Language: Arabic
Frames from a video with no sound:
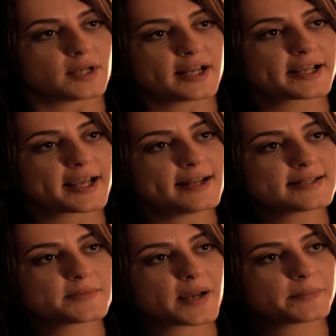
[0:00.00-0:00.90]
انا كان
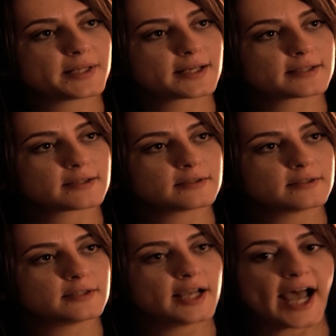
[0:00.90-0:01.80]
لازم اعمل كده
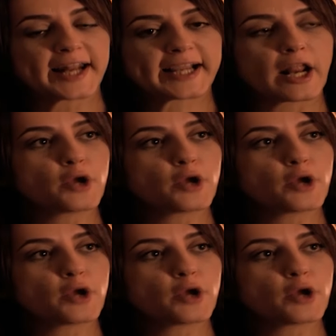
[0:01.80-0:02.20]
انا كان